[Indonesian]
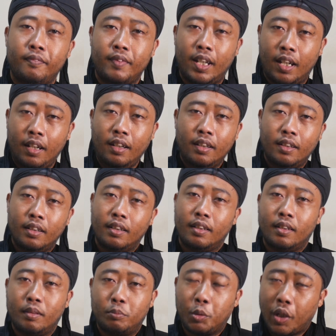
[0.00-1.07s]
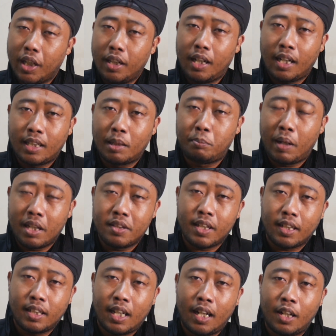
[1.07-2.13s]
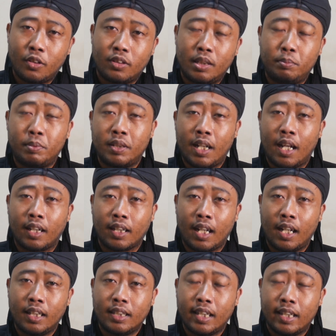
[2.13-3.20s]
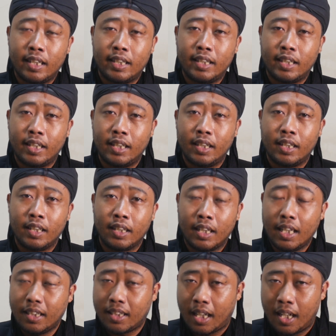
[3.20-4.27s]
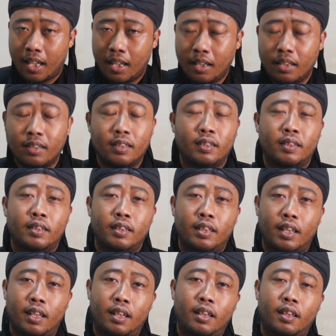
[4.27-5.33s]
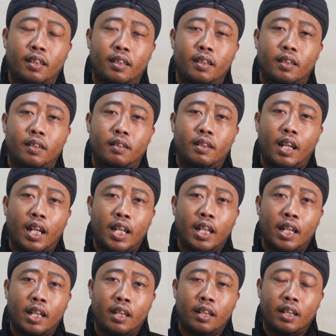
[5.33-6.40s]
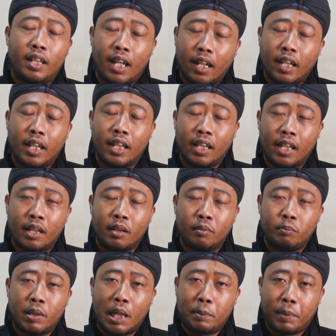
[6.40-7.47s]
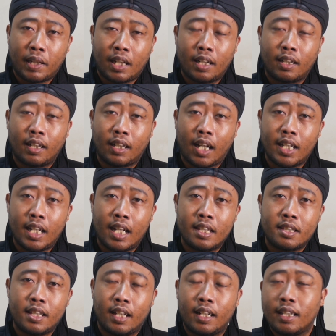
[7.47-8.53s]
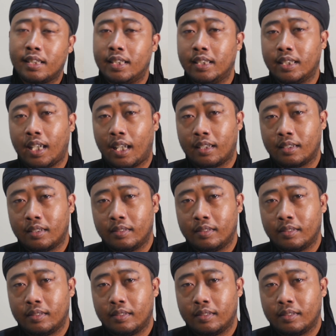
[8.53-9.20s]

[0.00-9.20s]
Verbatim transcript: Ya, mungkin ada mindset yang harus dibenarkan dari diri kita, ya yang ingin, yang ingin mendapatkan kekayaan cara singkat.